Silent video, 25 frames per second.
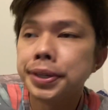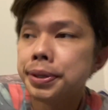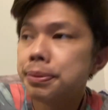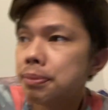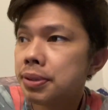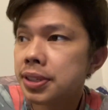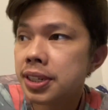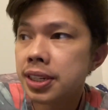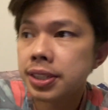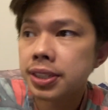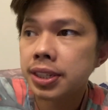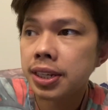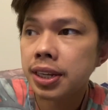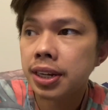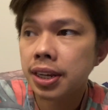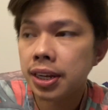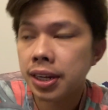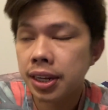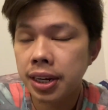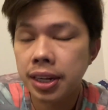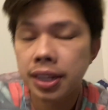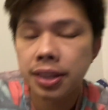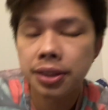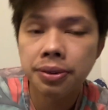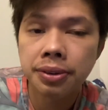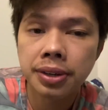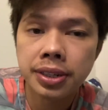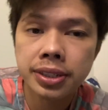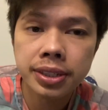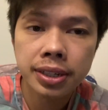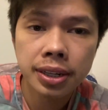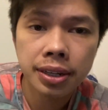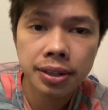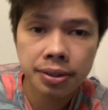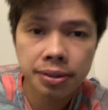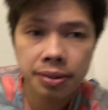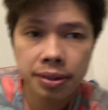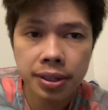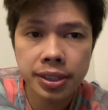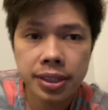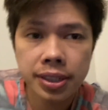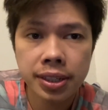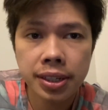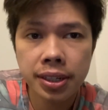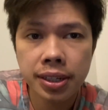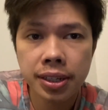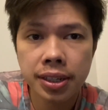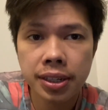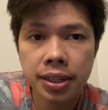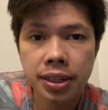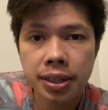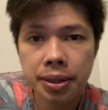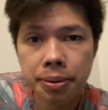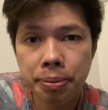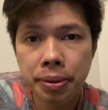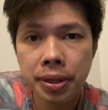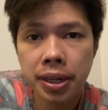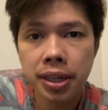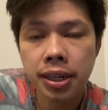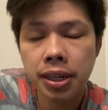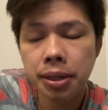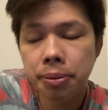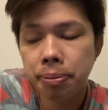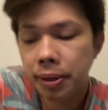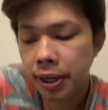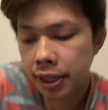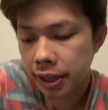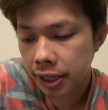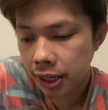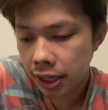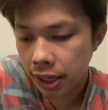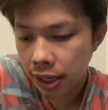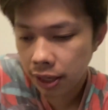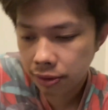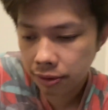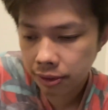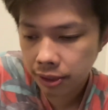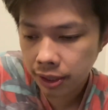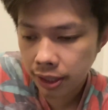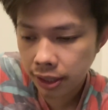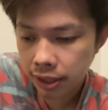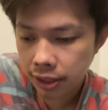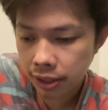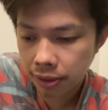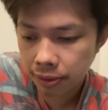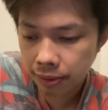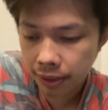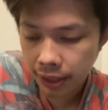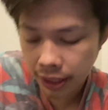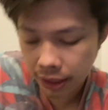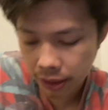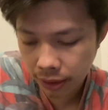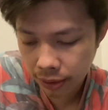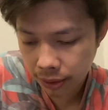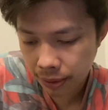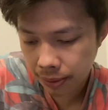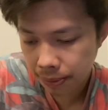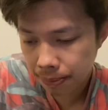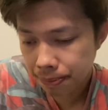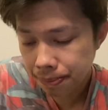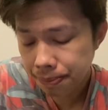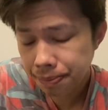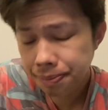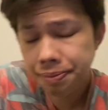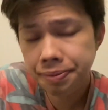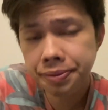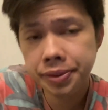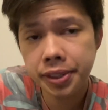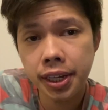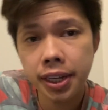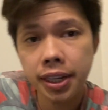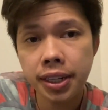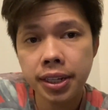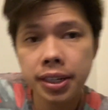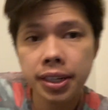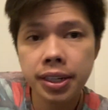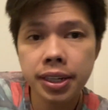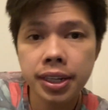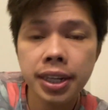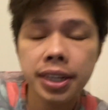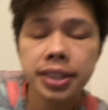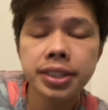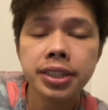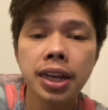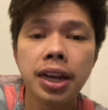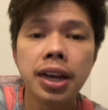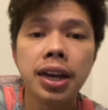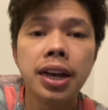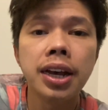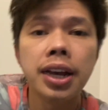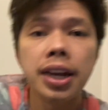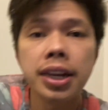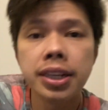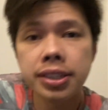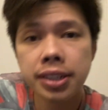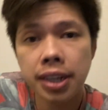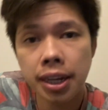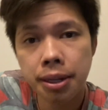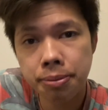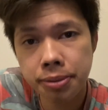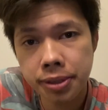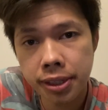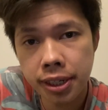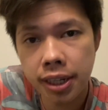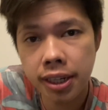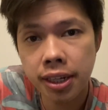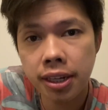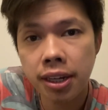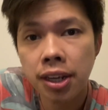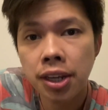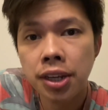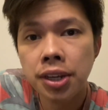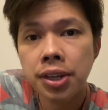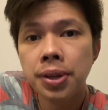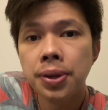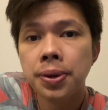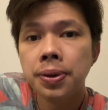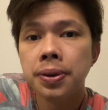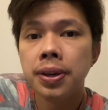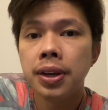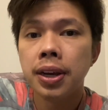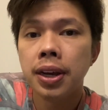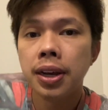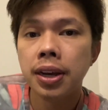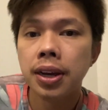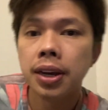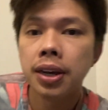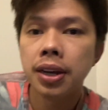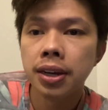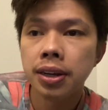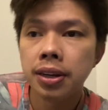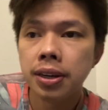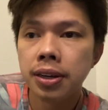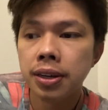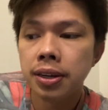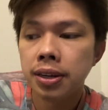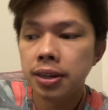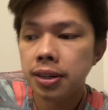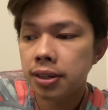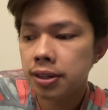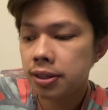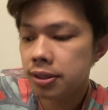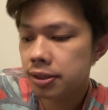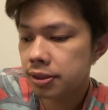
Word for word: ah, uh, pasensya na, kinato kasi ako kasi palilipatin na ako ng kwarto. And yes, uh, as I've said, uh,